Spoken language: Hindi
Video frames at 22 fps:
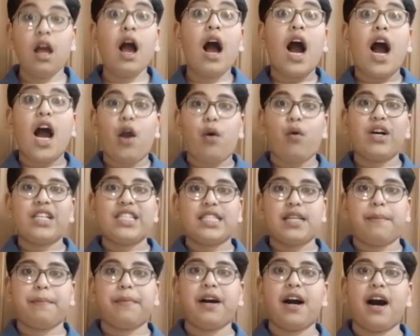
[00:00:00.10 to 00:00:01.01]
हाय
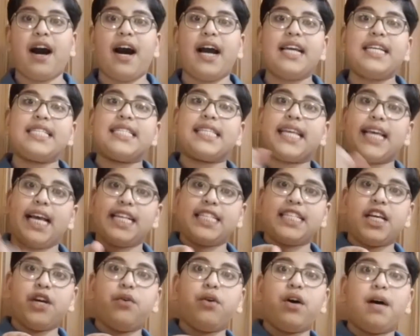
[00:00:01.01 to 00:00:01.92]
व्हाट्सअप गाइस
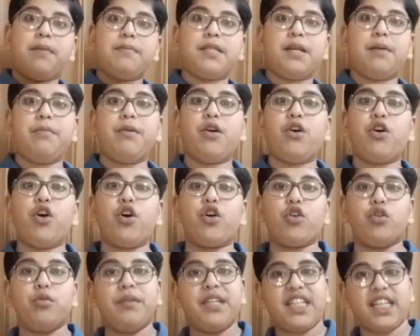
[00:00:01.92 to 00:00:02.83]
कैसे हो आप सब लोग
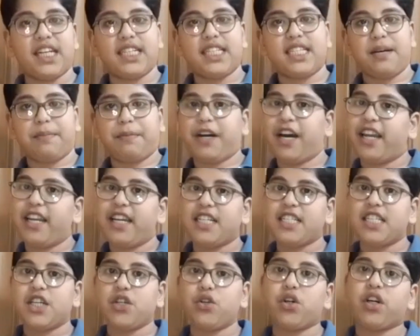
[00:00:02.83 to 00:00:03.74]
उम्मीद है कि सब खैरियत
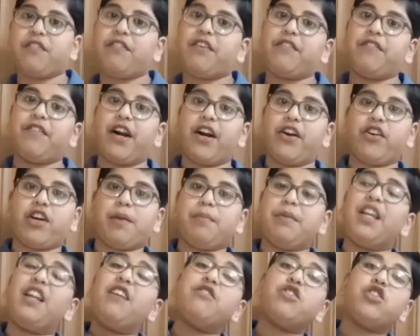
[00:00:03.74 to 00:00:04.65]
से होगे फिर पहाड़ों के
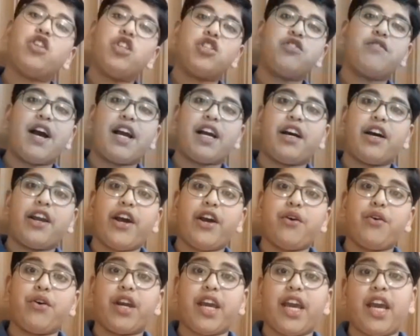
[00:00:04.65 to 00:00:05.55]
मिलव्स को एंजॉय कर रहे
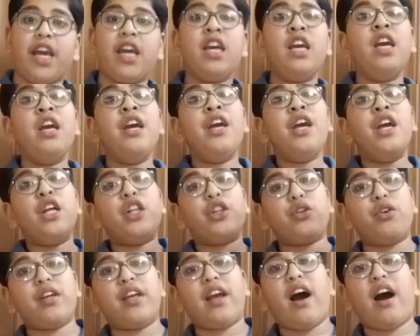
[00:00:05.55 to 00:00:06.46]
होगे
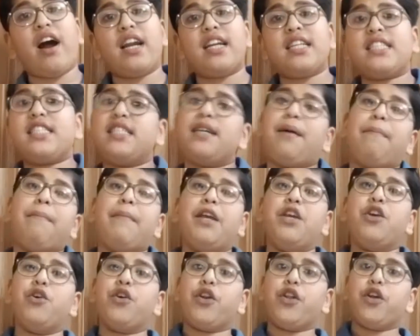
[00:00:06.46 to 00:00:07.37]
तो यार जब मैं
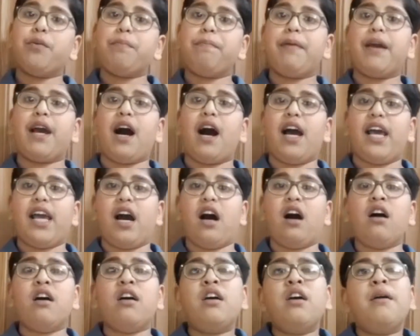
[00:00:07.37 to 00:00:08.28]
यूट्यूब पे आया
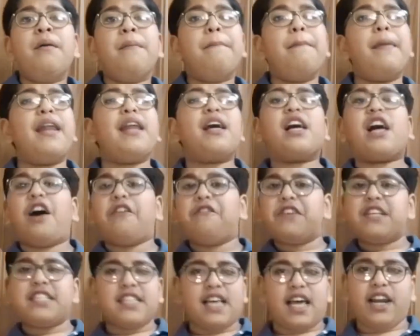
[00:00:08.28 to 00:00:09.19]
मैंने
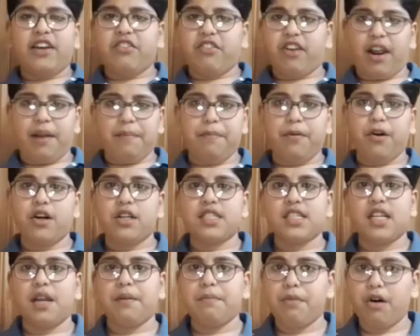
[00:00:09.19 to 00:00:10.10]
काफ़ी सारे ट्राईपॉड्स
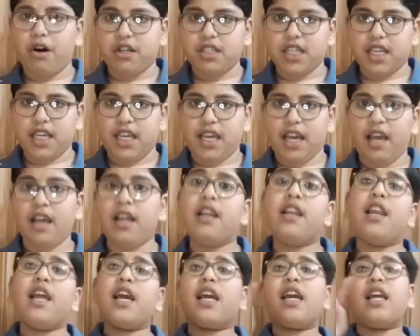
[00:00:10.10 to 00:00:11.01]
अनबॉक्स किए
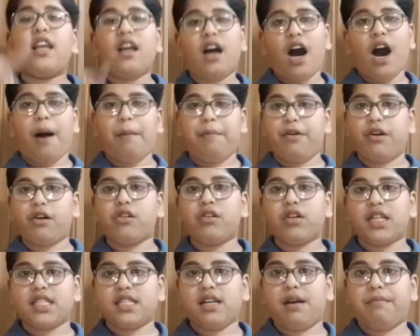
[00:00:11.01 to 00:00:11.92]
लेकिन आप लोगों
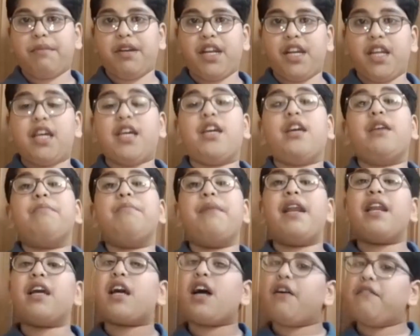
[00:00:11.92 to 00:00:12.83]
के सामने नहीं
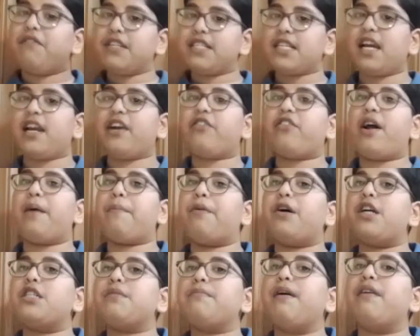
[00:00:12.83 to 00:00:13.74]
मैंने काफ़ी सारे
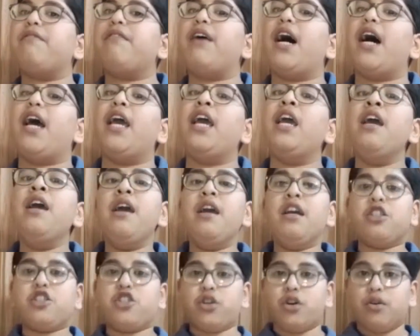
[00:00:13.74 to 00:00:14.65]
ट्राईपॉड्स मंगवाए
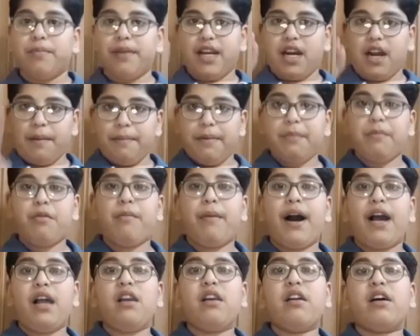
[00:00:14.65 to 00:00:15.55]
जो मेरा अभी
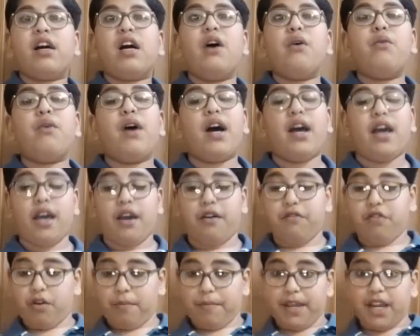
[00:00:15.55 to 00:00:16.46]
मोबाइल लगा हुआ है
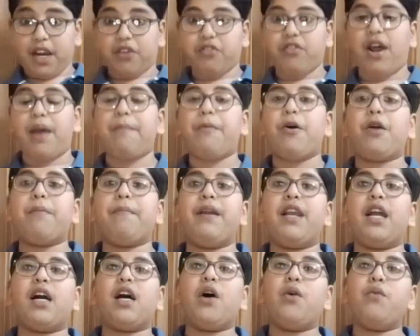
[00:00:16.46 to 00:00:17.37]
वो भी एक ट्राईपॉड पे
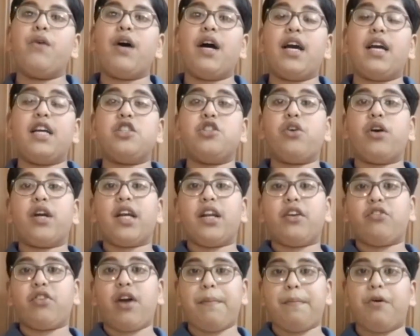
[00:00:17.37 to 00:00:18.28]
लगा हुआ है जो कि
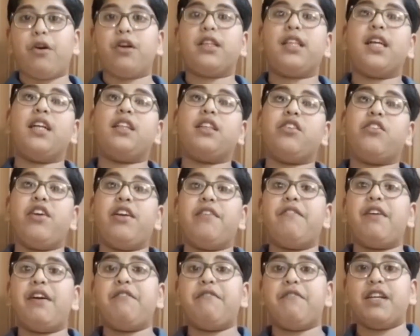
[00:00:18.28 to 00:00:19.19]
ट्राईपॉड था थ्री
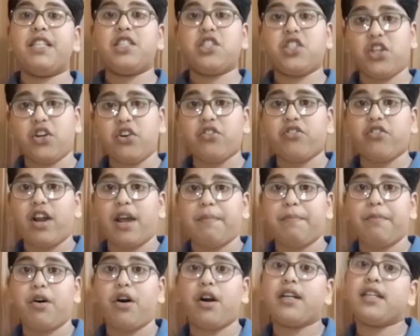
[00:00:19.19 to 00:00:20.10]
वन वन ज़ीरो
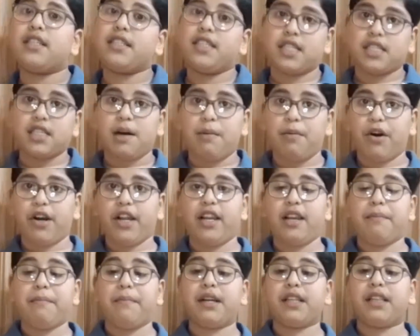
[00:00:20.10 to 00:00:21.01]
ट्राईपॉड जिसका मॉडल
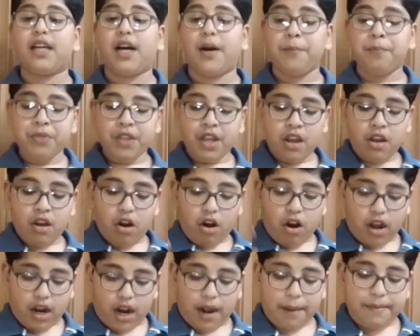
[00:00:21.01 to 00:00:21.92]
नंबर था
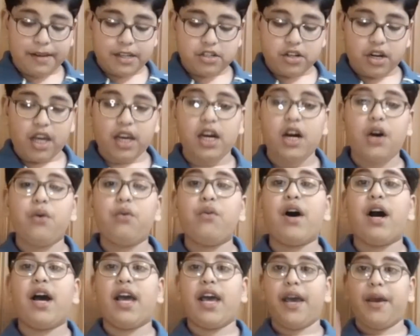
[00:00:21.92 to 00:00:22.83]
और अभी जो लगा
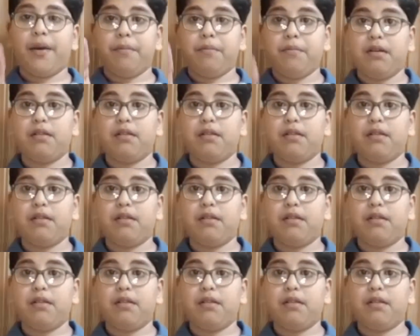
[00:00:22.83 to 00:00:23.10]
हुआ है